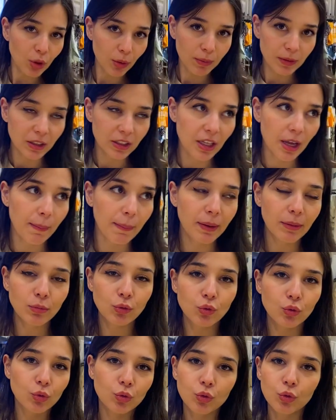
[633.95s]
Tabii ki de yaparım
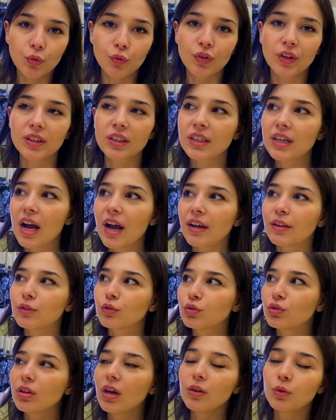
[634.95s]
çünkü uygun fiyata gayet
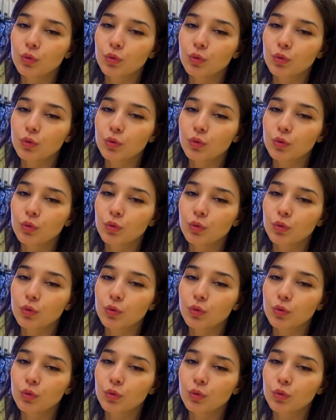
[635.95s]
güzel